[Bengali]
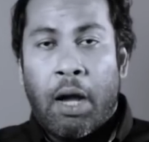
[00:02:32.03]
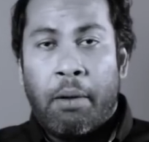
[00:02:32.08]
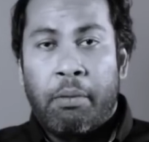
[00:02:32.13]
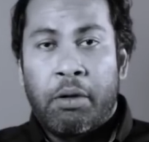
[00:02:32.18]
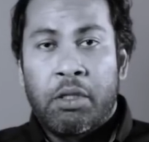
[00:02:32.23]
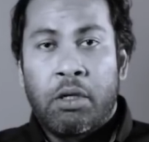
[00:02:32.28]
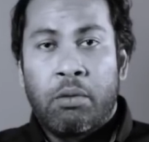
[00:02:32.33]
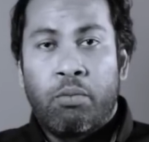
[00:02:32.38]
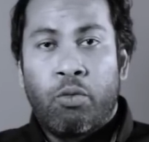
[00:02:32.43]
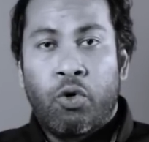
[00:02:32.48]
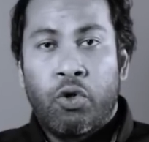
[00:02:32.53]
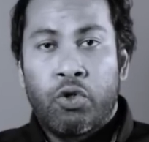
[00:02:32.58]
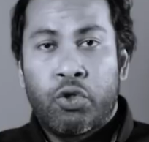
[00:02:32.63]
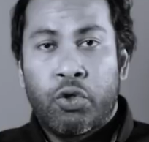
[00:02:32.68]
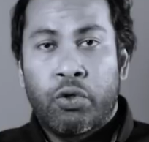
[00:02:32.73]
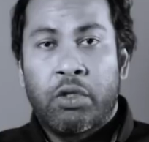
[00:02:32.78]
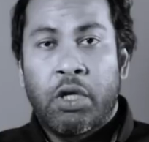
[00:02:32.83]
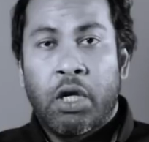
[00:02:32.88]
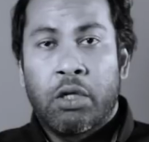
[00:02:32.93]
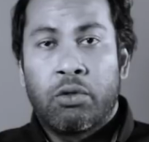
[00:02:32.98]
আমাদের
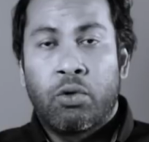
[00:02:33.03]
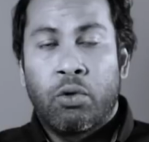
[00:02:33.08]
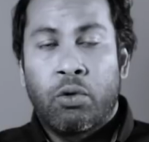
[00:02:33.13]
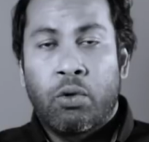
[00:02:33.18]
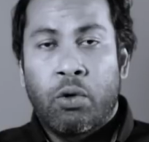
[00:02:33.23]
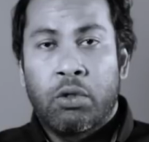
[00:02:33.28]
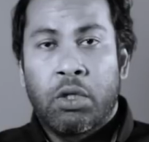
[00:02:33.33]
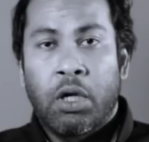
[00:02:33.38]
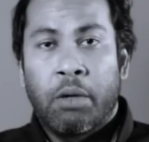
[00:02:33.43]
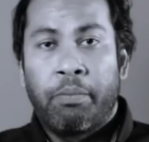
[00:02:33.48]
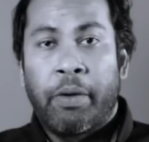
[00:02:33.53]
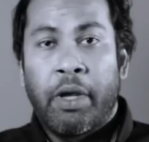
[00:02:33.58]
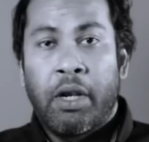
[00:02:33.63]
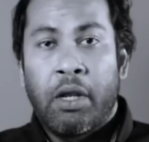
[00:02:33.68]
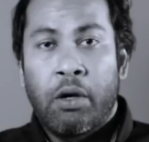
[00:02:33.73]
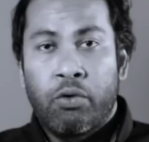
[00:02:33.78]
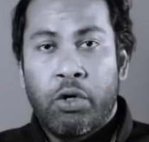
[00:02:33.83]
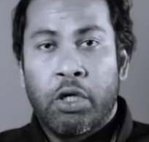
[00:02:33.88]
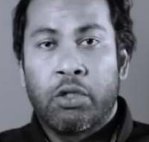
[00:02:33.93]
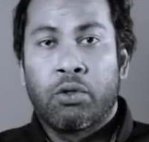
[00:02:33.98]
মনোযোগ দেওয়ার দক্ষতা
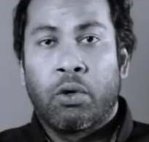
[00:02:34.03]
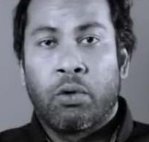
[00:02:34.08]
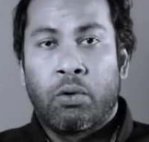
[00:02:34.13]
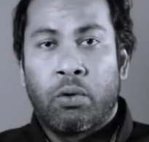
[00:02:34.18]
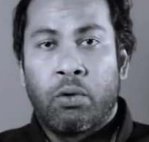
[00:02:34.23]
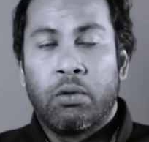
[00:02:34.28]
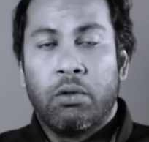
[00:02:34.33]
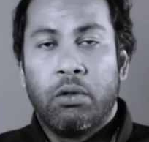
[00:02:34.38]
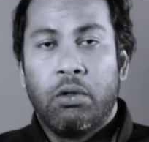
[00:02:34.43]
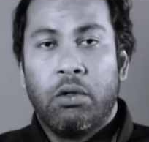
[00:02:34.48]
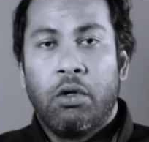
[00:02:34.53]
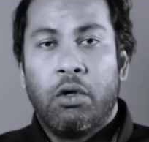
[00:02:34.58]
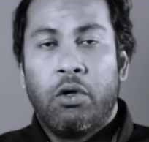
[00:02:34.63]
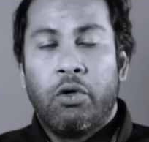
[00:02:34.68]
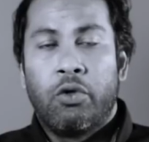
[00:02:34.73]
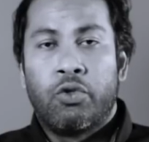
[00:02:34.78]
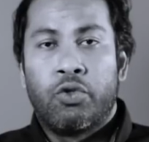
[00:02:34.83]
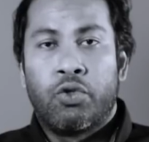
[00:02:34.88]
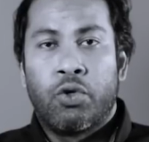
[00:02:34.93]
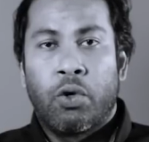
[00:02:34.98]
বেড়ে ওঠে তখন
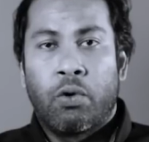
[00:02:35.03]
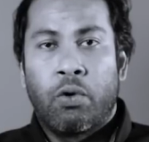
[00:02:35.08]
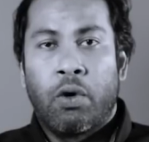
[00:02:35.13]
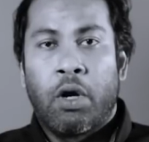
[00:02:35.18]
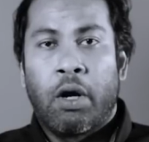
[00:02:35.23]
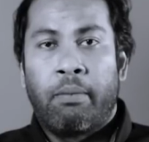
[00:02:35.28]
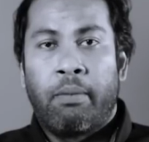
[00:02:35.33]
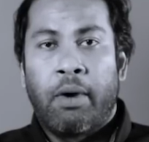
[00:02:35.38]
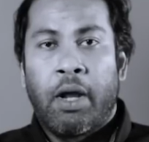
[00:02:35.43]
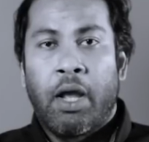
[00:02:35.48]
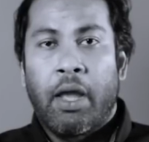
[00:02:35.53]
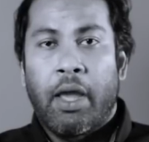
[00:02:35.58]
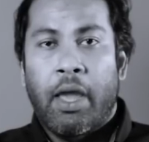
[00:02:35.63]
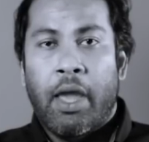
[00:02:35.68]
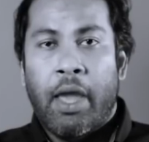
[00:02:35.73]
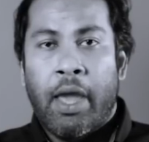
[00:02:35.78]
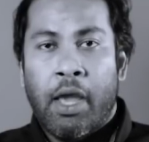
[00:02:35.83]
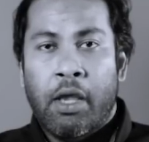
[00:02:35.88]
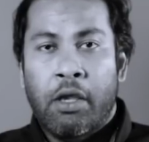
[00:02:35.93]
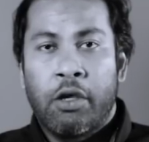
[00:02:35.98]
যখন আমরা
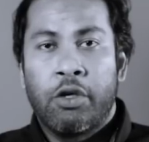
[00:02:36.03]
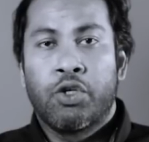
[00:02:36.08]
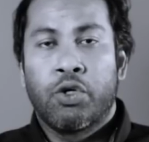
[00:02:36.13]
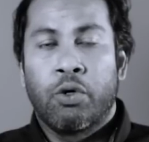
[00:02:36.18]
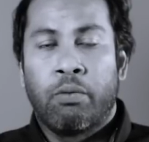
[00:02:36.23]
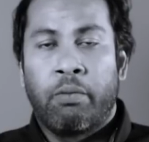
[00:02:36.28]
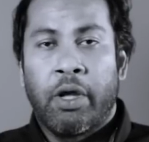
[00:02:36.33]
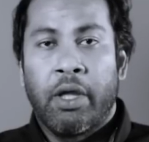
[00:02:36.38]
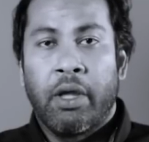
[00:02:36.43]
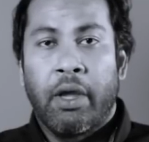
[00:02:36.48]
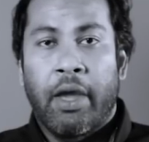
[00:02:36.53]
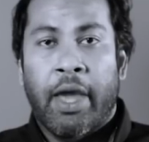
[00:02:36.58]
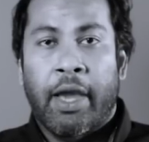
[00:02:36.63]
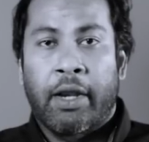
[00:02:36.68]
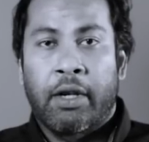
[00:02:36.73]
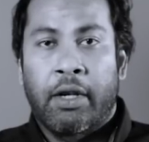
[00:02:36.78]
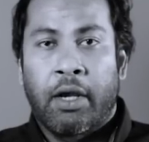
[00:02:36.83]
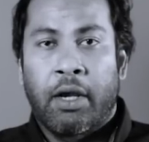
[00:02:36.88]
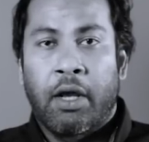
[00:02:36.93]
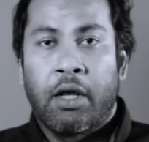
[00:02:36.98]
একই সময়ে
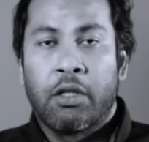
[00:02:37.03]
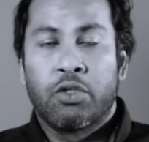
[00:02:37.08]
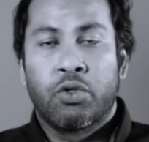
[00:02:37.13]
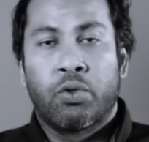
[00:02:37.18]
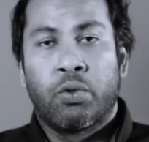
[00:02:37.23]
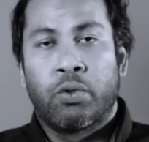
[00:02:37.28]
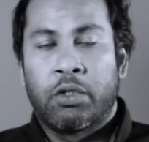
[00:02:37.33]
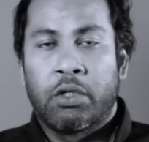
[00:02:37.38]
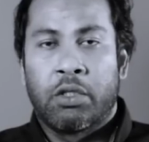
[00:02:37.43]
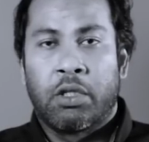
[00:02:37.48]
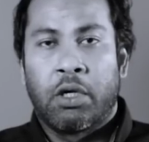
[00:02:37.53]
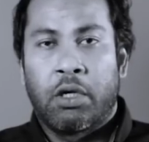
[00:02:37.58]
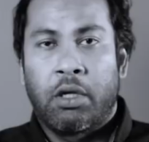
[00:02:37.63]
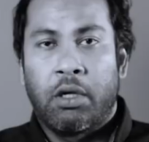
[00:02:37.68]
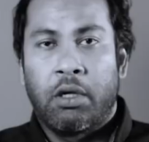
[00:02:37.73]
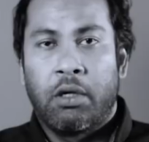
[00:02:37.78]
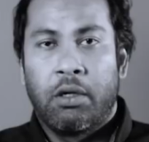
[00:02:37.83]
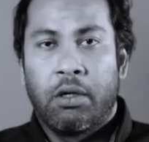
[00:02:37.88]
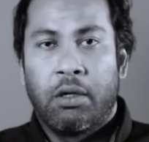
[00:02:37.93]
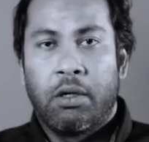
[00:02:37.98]
একটা কাজ করতে
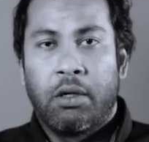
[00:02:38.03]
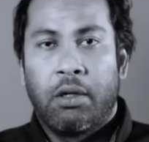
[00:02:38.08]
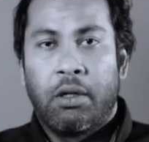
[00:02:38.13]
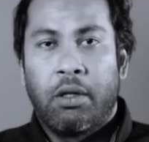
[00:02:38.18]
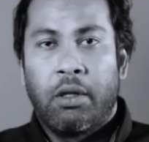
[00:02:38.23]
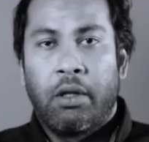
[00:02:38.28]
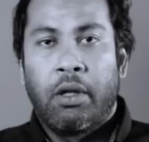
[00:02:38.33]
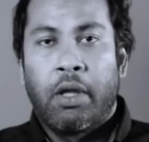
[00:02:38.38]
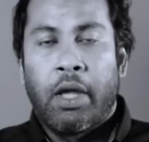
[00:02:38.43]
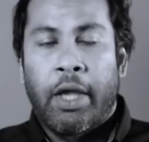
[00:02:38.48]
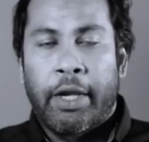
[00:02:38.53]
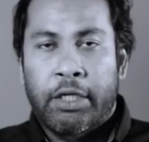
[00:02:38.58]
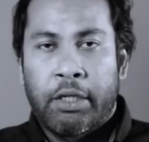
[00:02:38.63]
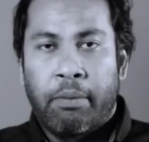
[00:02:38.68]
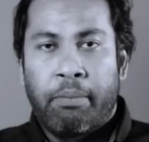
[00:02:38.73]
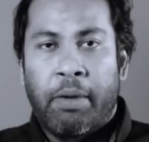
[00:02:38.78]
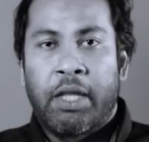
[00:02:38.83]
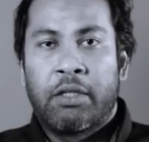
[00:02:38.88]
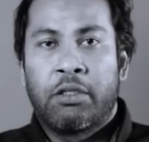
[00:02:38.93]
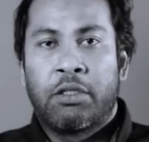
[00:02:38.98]
থাকি একটা
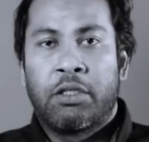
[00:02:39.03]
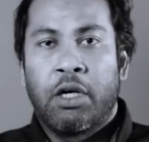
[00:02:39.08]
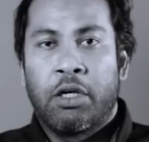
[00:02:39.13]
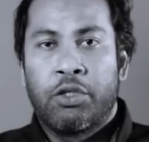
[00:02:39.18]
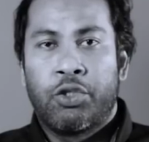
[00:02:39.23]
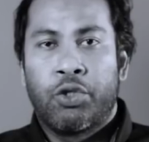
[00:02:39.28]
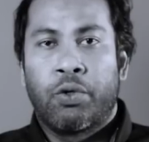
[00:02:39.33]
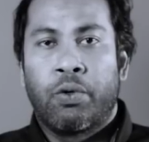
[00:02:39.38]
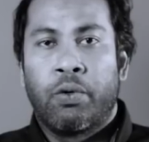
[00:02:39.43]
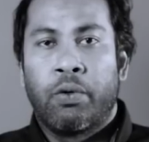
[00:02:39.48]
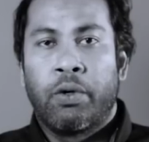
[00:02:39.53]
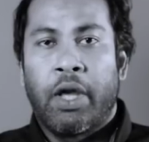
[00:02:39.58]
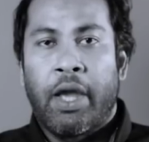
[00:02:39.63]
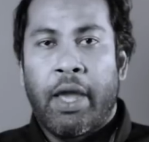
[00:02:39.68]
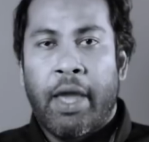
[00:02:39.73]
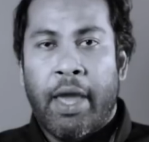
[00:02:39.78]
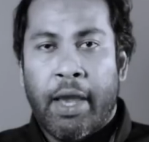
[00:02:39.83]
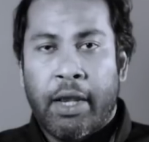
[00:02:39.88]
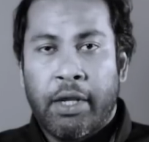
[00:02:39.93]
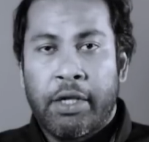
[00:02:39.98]
বাচ্চা যখন
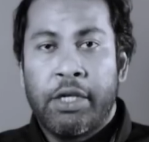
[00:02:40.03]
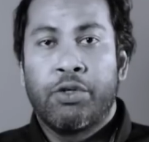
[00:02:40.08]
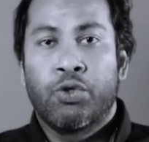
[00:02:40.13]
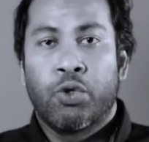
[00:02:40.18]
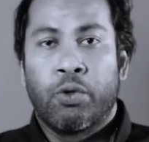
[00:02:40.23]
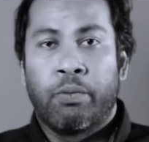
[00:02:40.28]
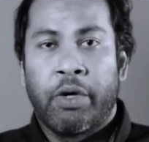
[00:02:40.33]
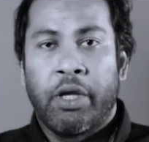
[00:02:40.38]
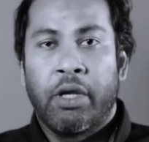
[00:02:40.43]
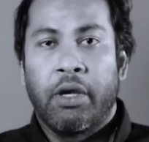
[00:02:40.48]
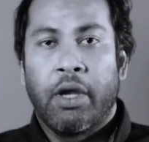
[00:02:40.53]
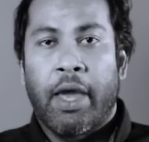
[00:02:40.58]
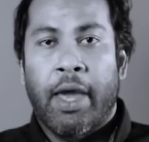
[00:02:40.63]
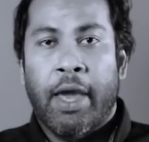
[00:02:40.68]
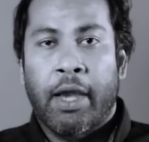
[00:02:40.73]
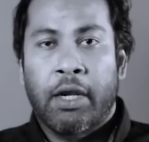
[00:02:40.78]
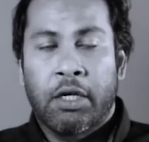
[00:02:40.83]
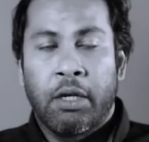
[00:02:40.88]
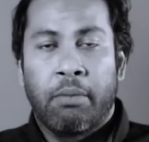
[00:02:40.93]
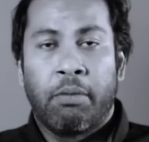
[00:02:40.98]
একই সময়ে
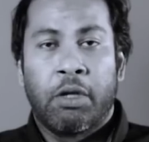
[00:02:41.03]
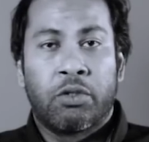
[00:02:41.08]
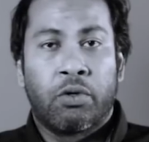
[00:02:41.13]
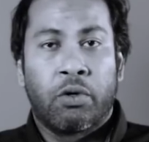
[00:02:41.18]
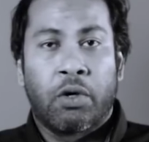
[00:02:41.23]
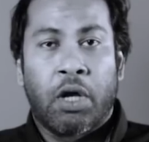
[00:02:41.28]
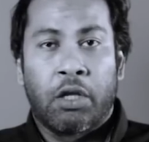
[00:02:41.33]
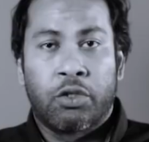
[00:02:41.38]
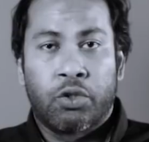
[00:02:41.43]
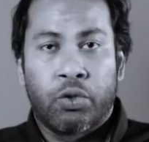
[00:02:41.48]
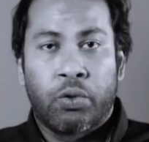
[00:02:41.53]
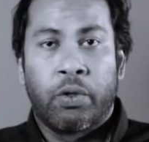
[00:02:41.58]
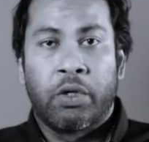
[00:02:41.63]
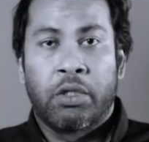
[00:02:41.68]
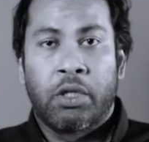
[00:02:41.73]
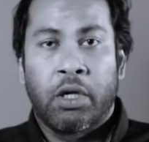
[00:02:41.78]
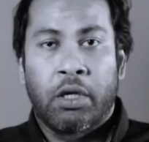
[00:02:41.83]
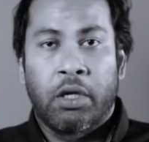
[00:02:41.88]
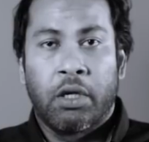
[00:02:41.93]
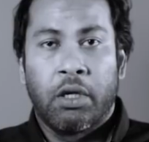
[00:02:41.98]
একটা মাত্র কাজ করে
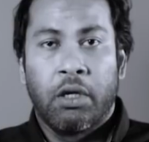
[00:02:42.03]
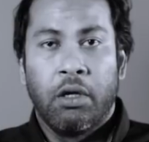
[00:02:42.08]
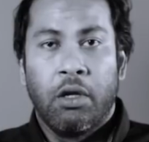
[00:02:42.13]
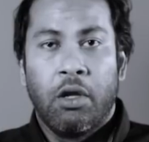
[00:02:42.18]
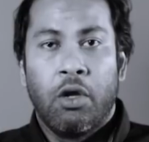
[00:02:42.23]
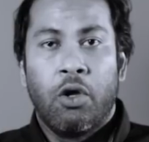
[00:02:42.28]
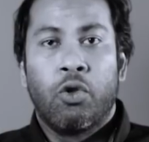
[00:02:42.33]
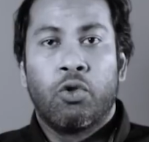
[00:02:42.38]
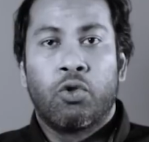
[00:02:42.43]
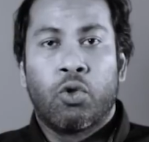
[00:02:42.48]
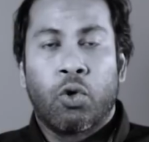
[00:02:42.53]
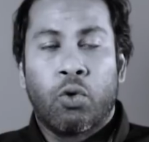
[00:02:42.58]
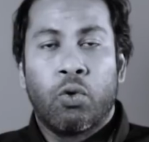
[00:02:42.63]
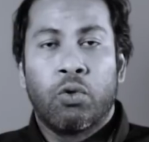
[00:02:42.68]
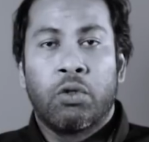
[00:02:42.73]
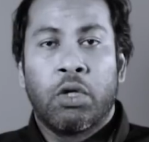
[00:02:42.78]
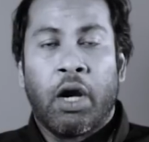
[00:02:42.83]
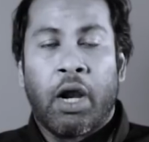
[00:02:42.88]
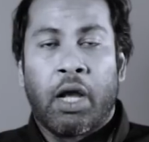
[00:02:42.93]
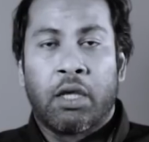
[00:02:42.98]
থাকে তখন
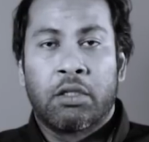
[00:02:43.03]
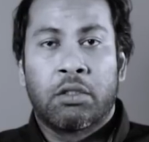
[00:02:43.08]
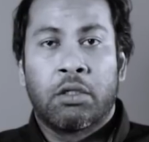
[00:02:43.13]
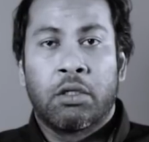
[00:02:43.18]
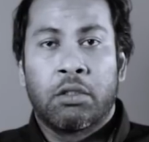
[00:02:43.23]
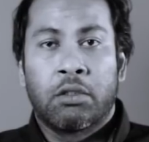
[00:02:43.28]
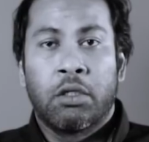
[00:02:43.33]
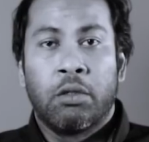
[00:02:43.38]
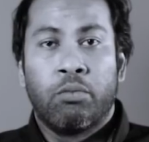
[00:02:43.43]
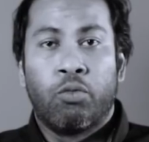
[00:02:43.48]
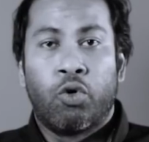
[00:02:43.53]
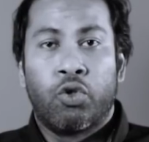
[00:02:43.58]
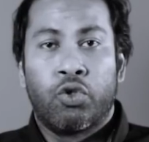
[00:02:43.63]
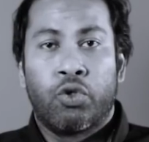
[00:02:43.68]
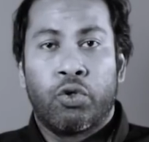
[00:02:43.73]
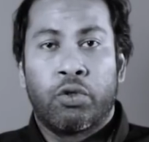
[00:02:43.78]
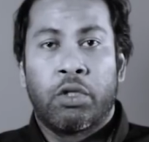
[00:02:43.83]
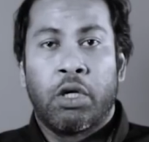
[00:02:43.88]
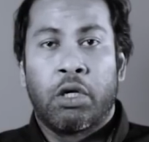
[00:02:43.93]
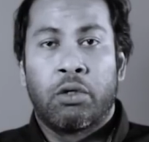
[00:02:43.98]
তার আস্তে আস্তে
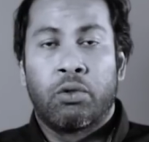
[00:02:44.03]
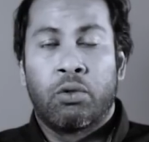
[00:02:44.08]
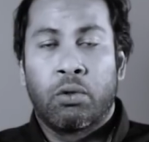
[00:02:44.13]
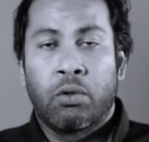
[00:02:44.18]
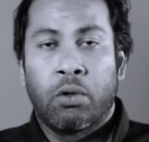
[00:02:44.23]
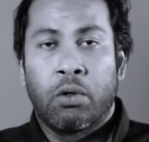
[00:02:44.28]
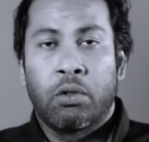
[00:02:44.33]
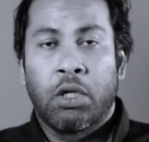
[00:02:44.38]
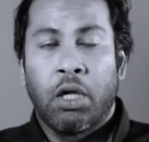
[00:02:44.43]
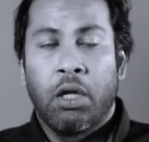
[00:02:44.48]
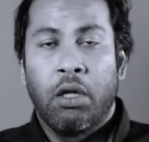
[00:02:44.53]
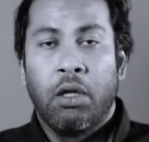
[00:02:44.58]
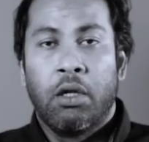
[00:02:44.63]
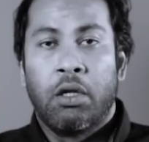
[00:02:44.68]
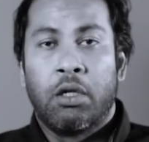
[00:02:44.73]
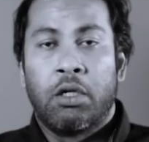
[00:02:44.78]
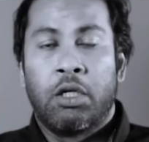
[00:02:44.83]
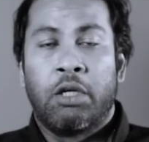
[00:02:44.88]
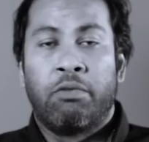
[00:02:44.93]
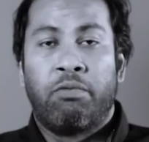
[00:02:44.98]
মনোযোগ দেওয়ার দক্ষতা
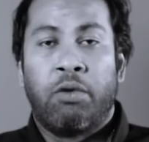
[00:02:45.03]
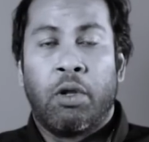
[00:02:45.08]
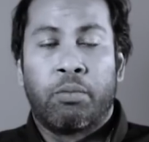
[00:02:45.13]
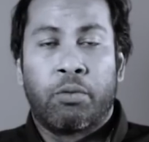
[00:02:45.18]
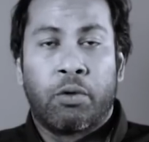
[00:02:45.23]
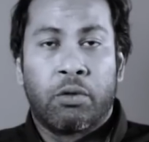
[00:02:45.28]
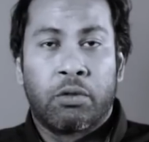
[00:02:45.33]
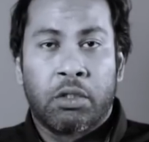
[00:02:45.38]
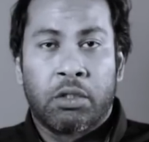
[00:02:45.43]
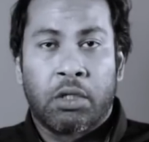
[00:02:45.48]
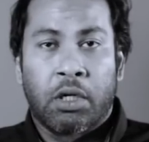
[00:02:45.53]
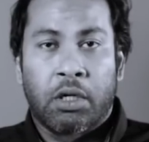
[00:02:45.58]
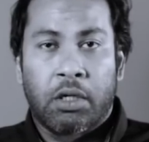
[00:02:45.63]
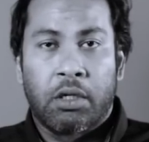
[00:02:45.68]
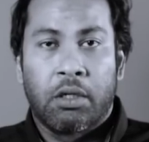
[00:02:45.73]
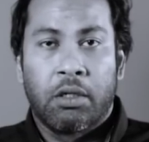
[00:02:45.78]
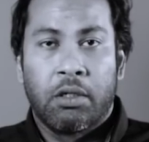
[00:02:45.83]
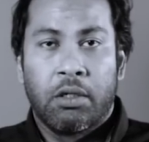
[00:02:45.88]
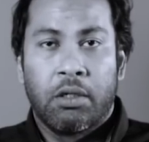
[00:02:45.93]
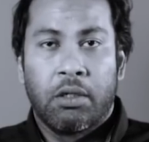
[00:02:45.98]
ডেভেলপ করতে
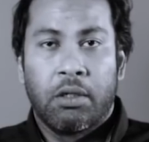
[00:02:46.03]
থাকে